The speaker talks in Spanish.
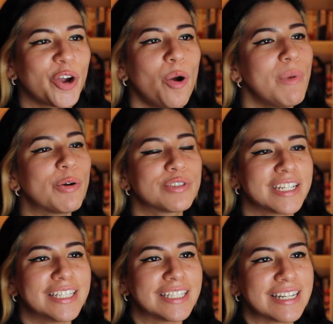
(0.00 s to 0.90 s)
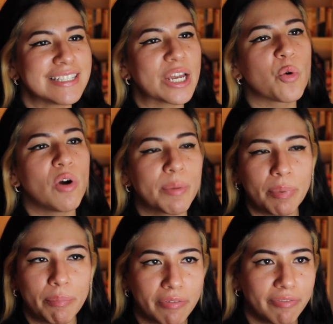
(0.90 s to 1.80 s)
¿Cómo me gustaría tener ese
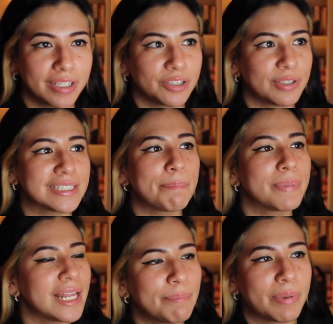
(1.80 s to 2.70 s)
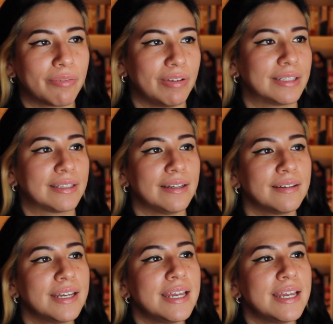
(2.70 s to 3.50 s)
cuerpo perfecto, esa piel perfecta?